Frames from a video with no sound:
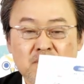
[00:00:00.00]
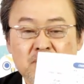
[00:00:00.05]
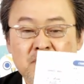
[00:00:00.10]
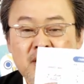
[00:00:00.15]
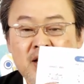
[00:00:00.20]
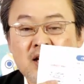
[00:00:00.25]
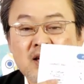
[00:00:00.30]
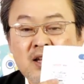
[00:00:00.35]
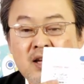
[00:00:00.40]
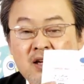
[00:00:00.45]

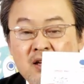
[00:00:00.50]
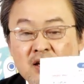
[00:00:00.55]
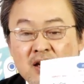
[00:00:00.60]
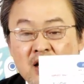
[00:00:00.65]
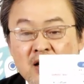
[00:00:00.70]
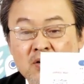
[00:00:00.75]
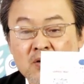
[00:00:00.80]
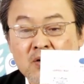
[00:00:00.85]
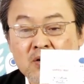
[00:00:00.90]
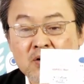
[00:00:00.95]
ビラね、
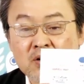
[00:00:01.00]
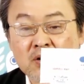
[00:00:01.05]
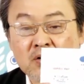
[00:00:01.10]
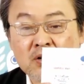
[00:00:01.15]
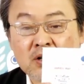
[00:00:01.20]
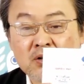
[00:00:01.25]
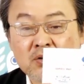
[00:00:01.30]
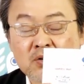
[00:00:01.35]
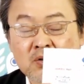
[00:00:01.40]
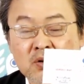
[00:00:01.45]
あの、い
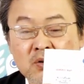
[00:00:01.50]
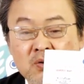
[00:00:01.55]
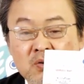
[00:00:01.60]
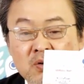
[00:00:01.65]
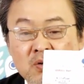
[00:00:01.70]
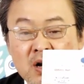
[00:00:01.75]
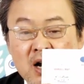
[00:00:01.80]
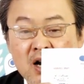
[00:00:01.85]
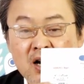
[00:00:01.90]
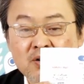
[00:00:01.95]
ろんなところで
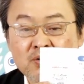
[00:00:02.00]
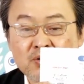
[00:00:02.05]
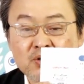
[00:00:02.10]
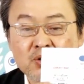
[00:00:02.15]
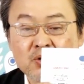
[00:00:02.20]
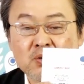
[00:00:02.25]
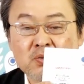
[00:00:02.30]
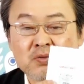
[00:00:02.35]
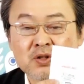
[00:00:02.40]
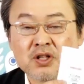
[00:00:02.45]
今後配布し
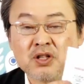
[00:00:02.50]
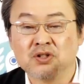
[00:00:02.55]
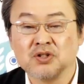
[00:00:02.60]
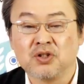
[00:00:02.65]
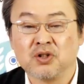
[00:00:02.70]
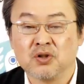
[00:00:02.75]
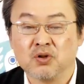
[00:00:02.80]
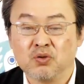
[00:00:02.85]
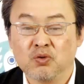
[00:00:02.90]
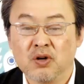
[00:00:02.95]
ようと思ってるんです
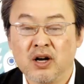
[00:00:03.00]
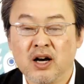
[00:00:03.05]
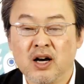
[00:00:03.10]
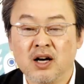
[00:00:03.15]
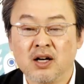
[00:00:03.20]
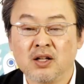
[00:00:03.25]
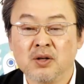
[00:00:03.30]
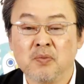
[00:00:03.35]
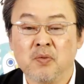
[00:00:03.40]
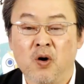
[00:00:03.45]
けど、裏
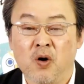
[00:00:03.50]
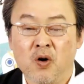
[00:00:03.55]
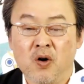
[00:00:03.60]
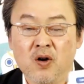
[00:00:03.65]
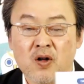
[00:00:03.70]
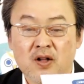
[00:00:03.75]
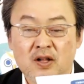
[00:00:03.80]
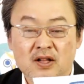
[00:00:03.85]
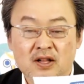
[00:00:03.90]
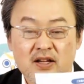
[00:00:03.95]
側にも
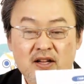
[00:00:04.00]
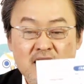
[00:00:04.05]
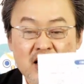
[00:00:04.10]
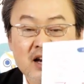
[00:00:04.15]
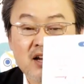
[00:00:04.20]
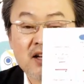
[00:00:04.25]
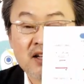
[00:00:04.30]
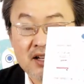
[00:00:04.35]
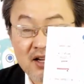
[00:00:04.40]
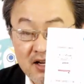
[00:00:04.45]
や
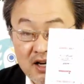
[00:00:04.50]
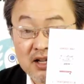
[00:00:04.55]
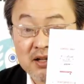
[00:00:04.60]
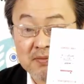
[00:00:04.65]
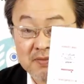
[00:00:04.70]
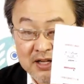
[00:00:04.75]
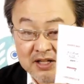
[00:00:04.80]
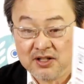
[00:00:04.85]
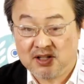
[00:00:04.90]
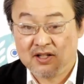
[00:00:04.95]
り方が書いて
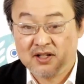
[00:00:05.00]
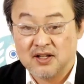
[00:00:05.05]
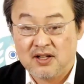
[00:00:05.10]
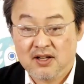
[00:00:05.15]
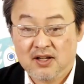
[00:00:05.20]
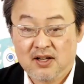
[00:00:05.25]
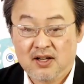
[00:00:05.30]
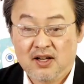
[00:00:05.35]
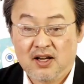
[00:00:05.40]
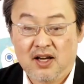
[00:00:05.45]
ます。
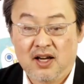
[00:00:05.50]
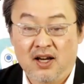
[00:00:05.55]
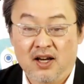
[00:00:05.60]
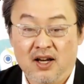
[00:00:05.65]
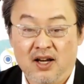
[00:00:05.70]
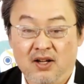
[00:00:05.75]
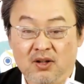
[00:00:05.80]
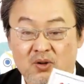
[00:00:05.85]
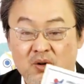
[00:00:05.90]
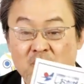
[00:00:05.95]

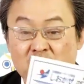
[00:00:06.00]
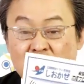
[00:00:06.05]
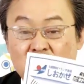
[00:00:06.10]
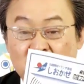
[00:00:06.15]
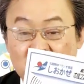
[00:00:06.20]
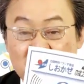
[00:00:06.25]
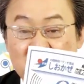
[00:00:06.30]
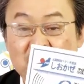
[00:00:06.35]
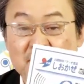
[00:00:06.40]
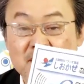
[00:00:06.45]
えー、どういうこ
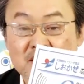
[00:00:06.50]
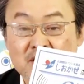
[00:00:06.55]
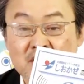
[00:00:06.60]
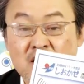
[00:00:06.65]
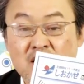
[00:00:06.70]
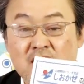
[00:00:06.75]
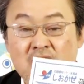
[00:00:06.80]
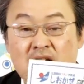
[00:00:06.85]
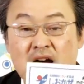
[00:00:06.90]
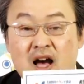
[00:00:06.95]
とやります。
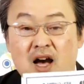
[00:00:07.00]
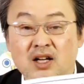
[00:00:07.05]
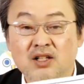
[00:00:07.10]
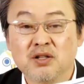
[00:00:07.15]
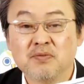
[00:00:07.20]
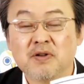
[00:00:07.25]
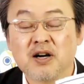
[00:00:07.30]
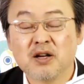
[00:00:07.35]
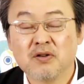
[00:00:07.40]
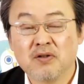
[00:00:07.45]

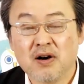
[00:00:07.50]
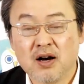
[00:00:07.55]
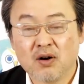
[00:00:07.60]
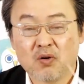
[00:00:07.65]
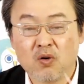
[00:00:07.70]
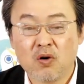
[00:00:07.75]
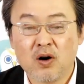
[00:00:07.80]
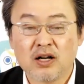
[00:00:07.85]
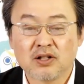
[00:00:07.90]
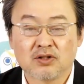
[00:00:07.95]
始まりは
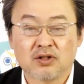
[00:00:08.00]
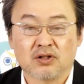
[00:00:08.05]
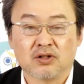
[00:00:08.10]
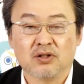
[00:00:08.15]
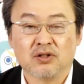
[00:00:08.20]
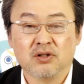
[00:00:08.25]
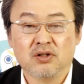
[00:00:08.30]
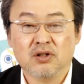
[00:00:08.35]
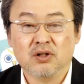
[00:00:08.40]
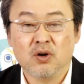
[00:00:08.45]
5月
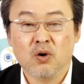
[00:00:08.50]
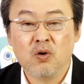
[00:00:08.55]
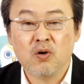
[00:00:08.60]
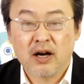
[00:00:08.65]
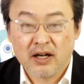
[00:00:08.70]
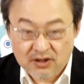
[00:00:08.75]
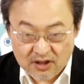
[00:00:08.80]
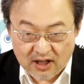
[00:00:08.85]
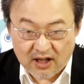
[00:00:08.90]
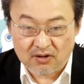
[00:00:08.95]
8
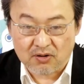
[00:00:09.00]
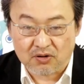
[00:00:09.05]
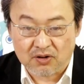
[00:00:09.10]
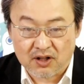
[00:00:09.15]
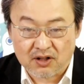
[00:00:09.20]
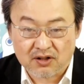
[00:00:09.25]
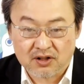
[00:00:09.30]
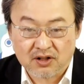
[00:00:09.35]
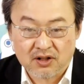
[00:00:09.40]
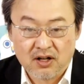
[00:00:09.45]
日スタート
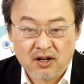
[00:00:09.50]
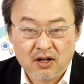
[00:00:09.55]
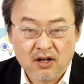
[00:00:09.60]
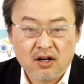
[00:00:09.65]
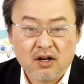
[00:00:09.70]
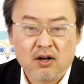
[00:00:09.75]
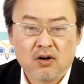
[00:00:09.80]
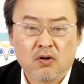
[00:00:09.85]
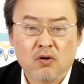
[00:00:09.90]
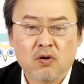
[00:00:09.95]
です。
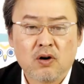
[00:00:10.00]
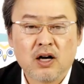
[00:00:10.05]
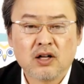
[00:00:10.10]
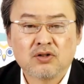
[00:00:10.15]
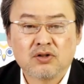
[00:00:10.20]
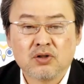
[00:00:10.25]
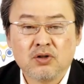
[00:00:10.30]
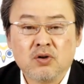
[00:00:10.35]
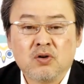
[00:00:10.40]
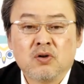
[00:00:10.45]
5
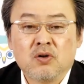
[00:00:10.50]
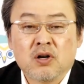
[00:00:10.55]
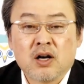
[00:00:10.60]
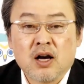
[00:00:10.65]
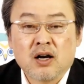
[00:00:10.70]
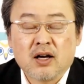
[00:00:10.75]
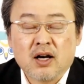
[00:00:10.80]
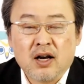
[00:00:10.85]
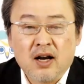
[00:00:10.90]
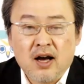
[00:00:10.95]
月8
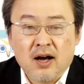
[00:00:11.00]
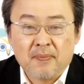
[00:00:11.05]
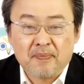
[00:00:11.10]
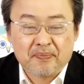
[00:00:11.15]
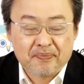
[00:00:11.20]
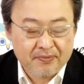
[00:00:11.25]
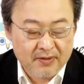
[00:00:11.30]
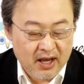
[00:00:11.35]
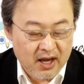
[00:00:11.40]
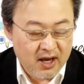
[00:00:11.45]
日から、
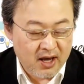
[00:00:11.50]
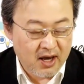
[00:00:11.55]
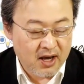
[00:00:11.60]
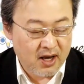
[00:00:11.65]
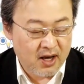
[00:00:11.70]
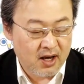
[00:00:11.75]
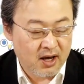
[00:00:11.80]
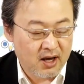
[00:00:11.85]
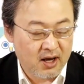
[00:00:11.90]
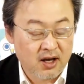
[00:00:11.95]

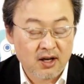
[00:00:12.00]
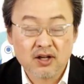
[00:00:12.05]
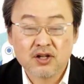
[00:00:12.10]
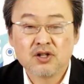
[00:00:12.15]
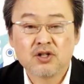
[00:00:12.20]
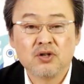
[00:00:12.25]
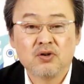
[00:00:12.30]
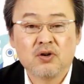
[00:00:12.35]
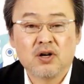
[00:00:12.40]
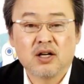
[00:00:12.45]
えー、
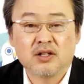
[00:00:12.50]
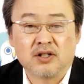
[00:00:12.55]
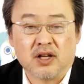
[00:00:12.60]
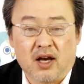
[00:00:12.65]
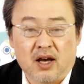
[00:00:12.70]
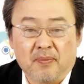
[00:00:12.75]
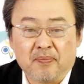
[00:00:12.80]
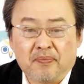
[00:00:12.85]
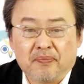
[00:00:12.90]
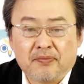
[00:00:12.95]
潮
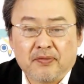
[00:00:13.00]
風、